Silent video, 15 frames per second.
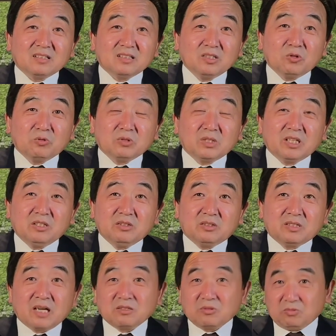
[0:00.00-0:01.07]
又替
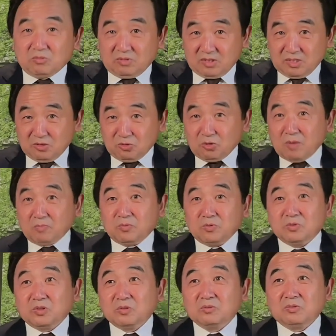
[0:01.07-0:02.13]
他就跟川
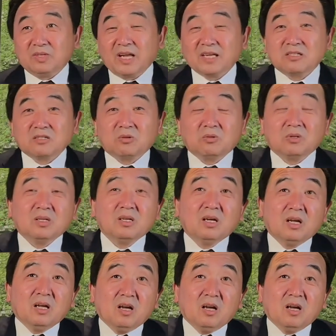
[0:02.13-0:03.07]
普就联手了。